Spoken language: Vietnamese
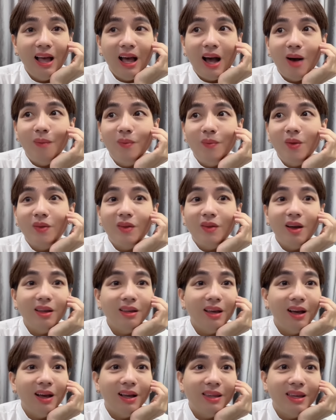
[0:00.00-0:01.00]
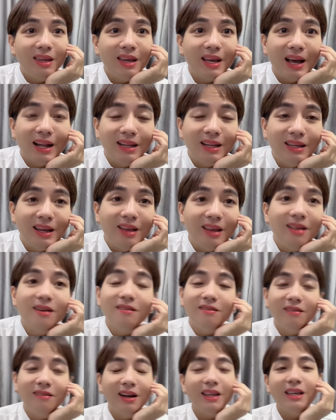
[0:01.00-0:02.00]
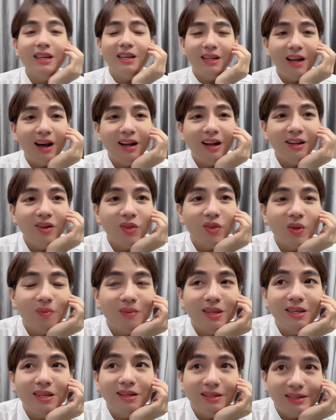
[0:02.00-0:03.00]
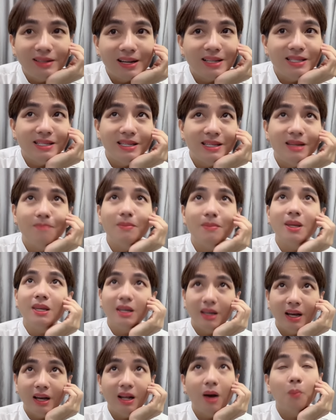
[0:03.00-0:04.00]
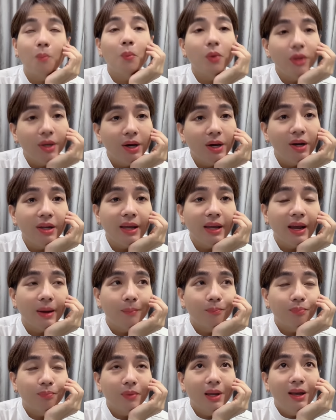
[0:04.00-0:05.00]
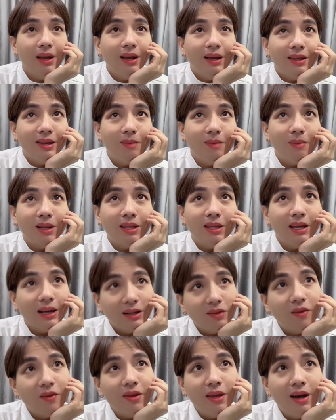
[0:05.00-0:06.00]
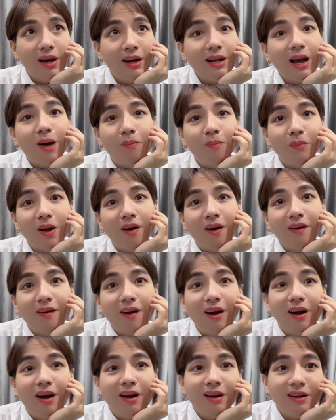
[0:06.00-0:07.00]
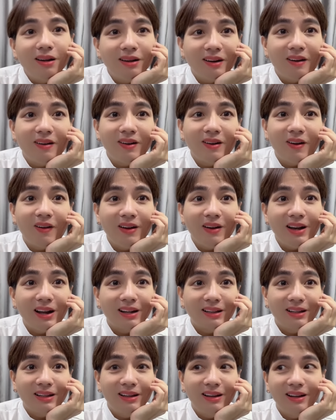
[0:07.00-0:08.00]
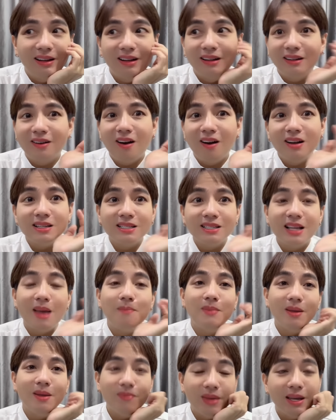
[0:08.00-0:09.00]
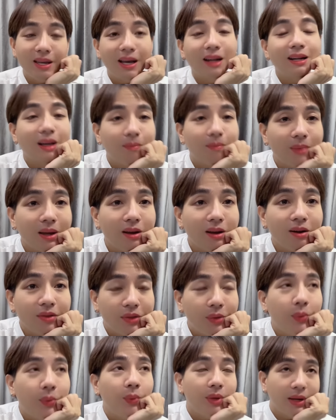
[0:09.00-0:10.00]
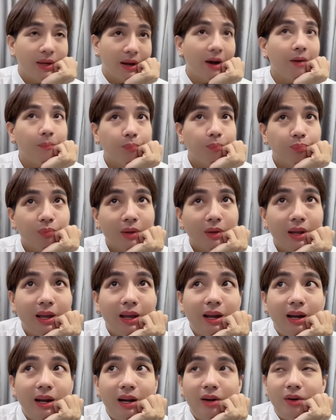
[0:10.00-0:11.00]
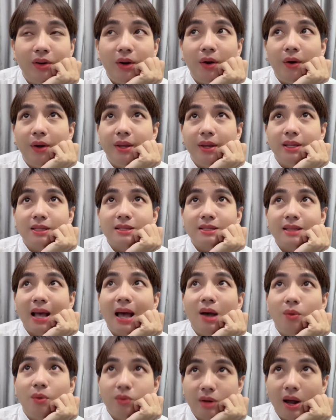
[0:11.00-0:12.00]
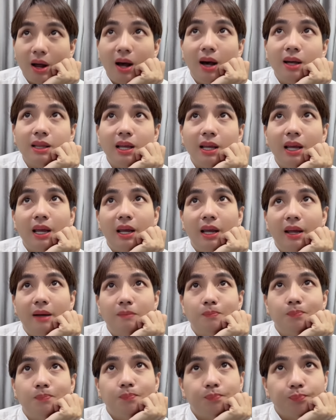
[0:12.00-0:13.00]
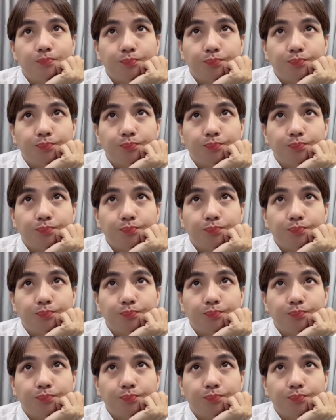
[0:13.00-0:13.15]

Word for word: hồng loan nói với chí cảnh dễ thương hay gì đó nói chung là trên livestream hay gì á không có nhớ nha nhưng mà chí cảnh có nhớ là hồng loan có có nói là ờ, có xem tiếp chí cảnh cảm thấy rất là vui gì đó rồi sau đó thì um,